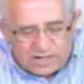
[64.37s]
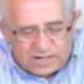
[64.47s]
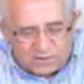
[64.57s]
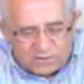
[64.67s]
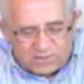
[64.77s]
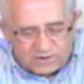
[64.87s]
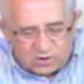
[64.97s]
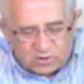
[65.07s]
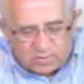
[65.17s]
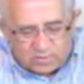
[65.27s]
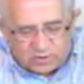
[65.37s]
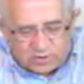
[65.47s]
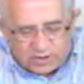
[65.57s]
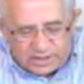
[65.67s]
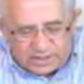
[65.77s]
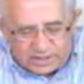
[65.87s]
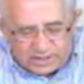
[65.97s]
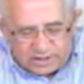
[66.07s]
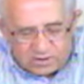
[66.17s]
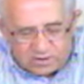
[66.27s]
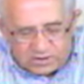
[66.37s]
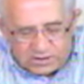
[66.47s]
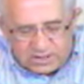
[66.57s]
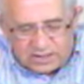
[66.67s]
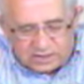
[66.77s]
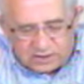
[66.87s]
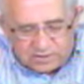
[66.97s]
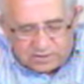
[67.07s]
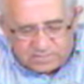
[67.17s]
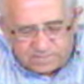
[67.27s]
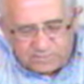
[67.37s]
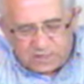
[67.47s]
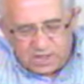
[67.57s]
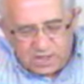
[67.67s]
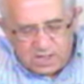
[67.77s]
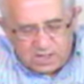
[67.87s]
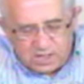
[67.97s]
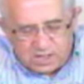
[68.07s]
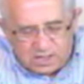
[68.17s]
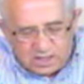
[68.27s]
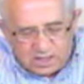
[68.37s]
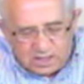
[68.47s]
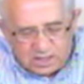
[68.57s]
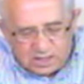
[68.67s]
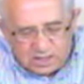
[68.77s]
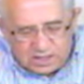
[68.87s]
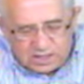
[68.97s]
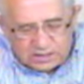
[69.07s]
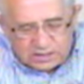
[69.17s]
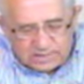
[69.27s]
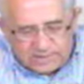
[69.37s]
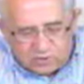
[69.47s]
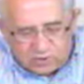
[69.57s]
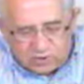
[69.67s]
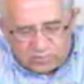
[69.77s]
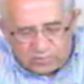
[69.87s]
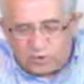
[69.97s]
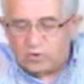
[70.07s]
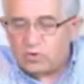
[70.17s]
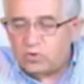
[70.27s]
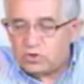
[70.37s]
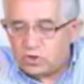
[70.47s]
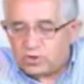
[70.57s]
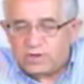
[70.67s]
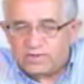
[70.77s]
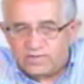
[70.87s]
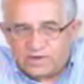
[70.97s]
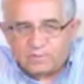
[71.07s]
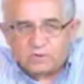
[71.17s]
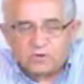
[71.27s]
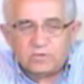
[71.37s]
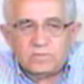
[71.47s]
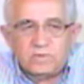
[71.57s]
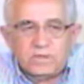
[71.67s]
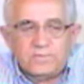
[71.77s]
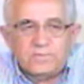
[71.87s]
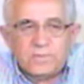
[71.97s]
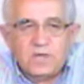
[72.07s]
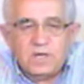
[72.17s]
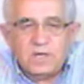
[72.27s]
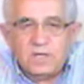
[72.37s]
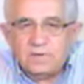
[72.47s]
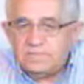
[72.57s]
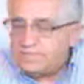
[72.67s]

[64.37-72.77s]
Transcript: la confesión por reconciliación y la extrema unción por unción de enfermos. Padre,